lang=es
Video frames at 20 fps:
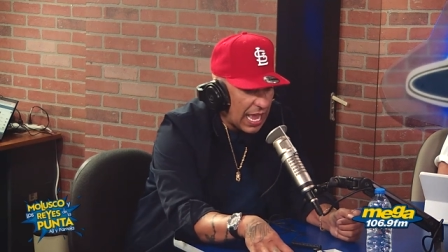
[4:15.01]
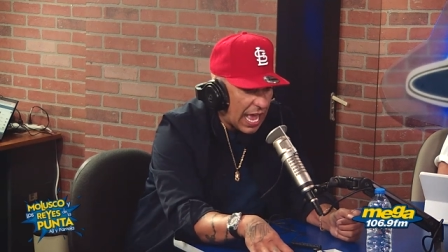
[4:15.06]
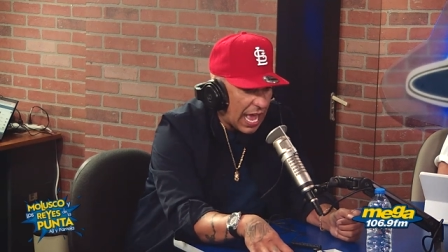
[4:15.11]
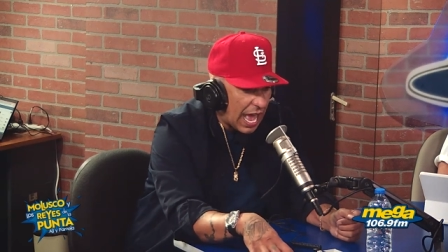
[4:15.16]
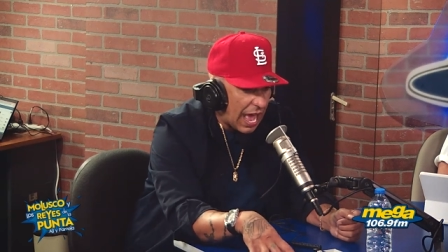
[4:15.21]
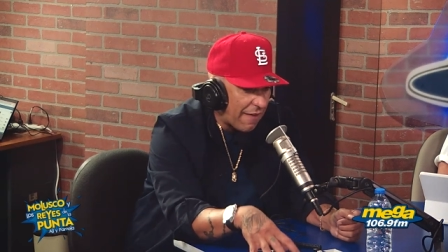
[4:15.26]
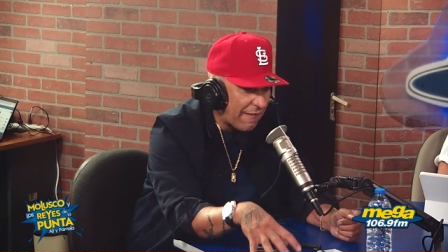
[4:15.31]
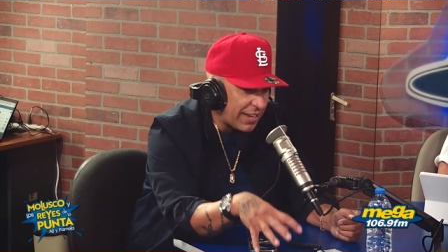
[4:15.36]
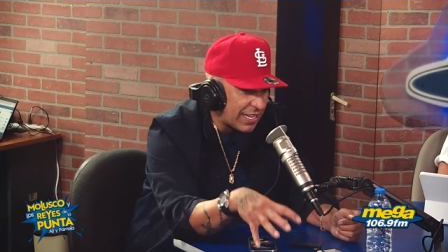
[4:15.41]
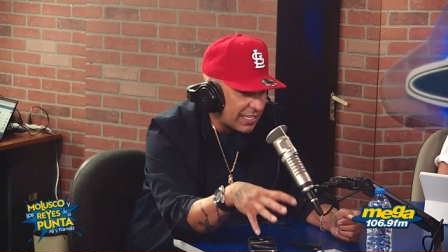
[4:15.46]

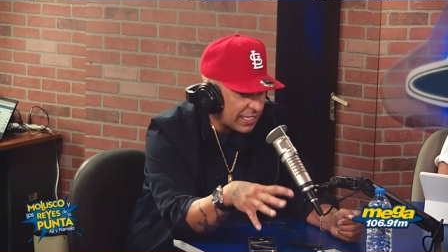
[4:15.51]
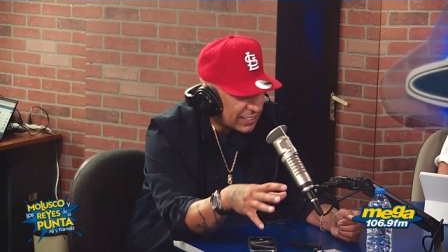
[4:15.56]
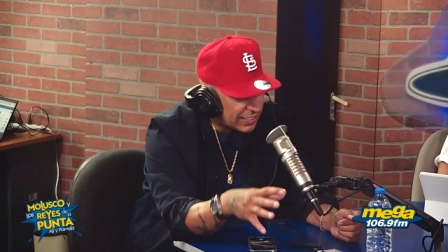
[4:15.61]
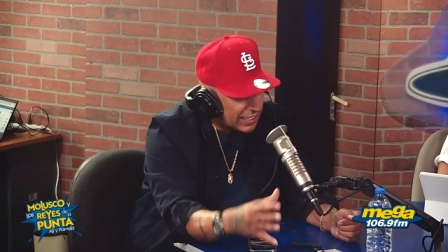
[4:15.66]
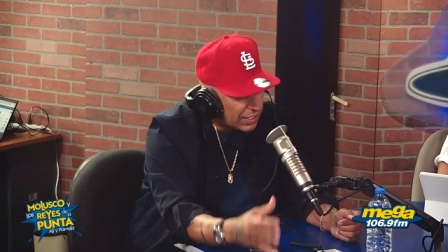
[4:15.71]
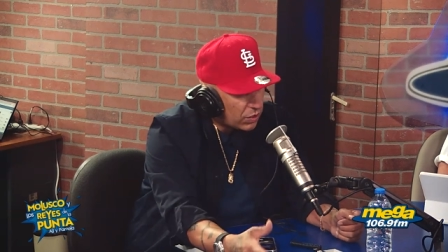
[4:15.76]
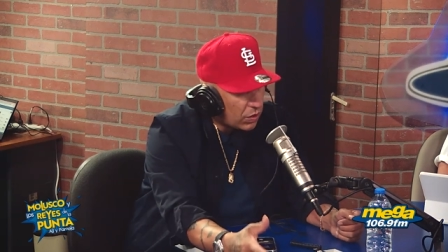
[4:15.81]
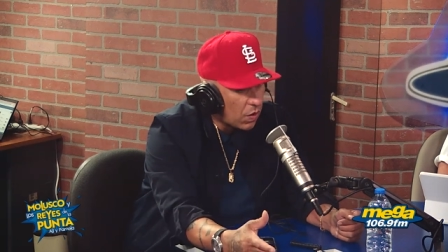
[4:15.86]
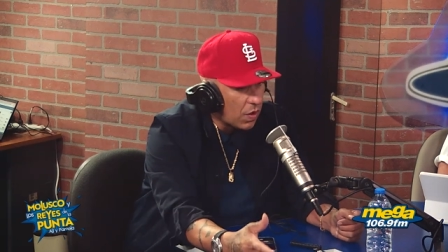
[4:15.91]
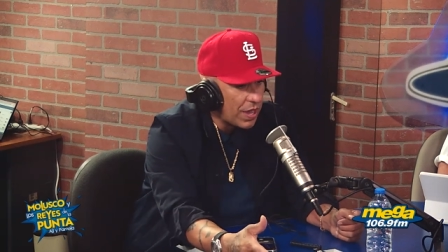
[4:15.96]
a
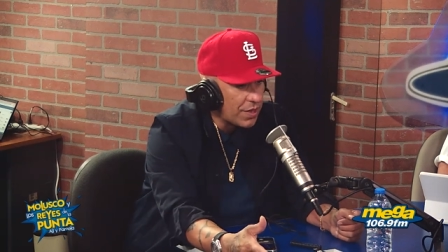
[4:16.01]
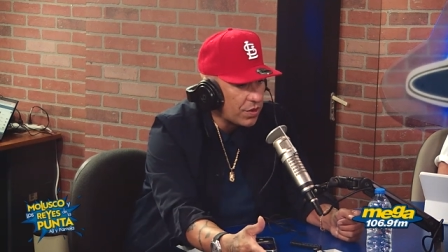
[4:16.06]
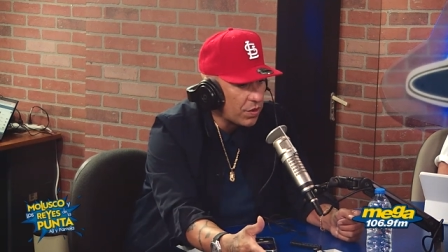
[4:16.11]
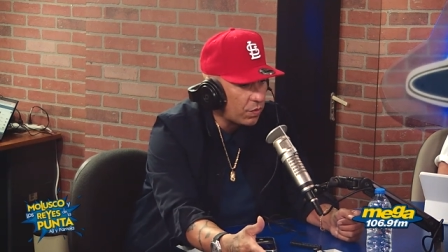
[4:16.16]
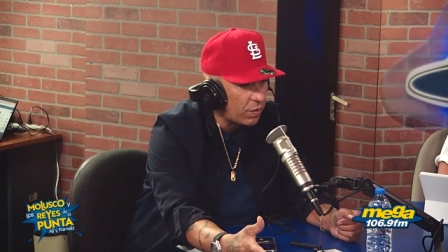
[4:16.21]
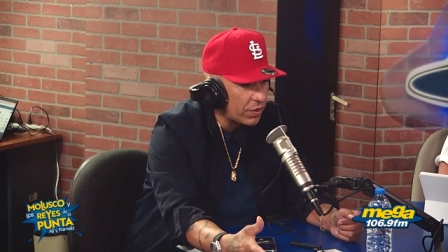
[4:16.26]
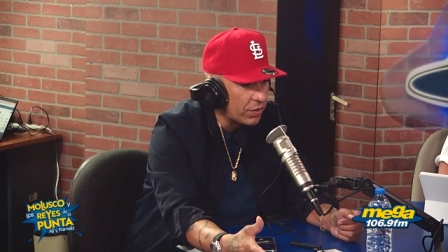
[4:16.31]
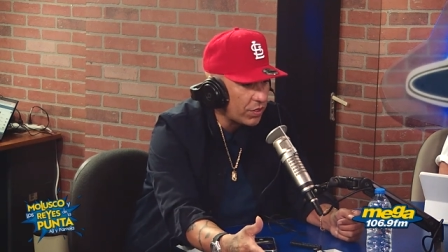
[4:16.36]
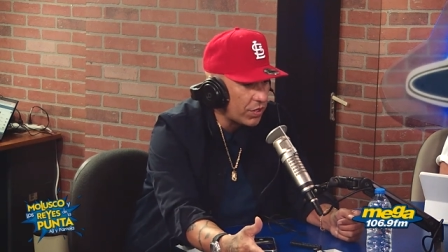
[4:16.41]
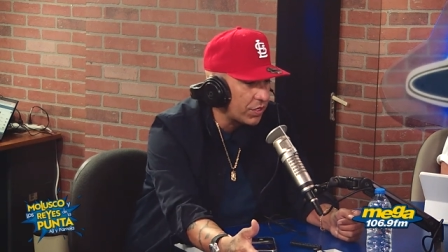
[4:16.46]
25 años
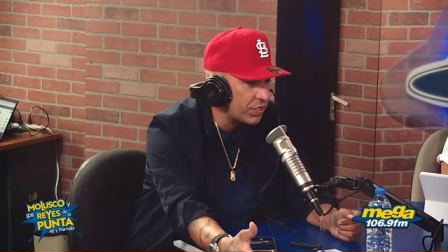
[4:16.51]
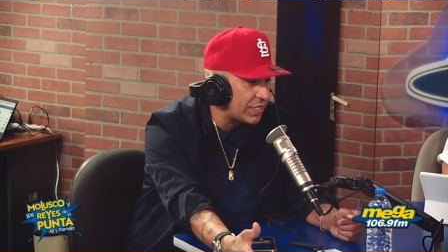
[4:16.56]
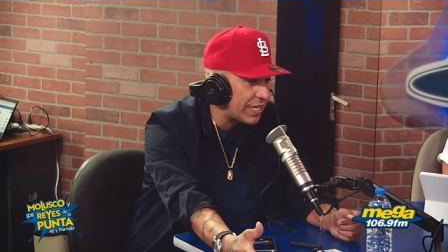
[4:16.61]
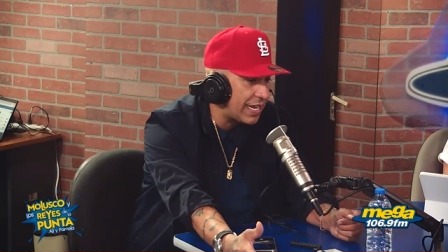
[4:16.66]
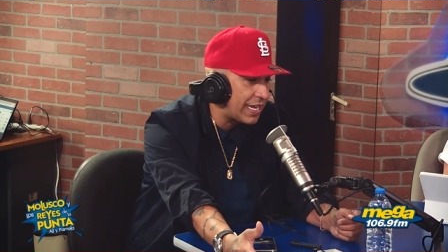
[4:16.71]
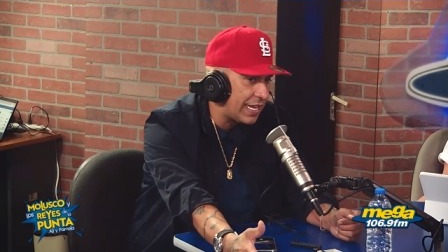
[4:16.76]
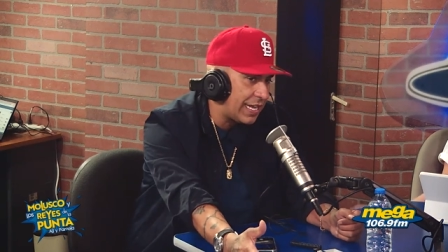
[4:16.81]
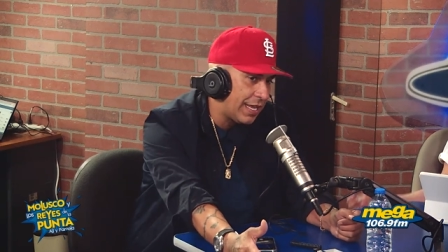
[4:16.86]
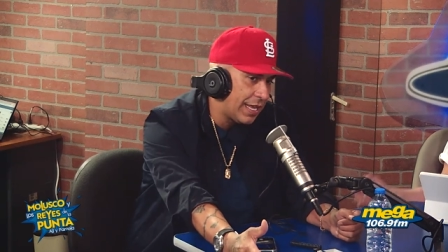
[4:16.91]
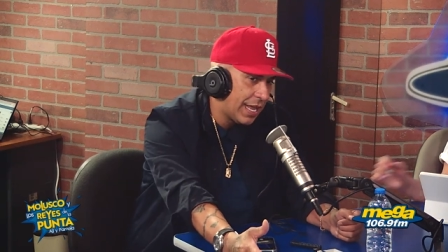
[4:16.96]
cuando yo
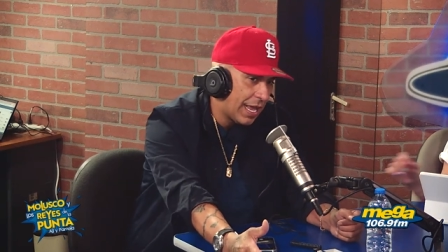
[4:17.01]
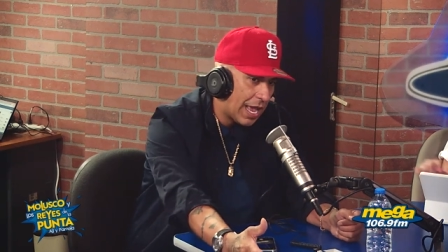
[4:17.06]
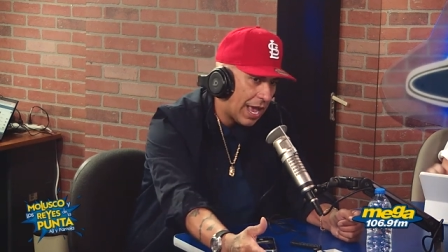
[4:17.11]
salí,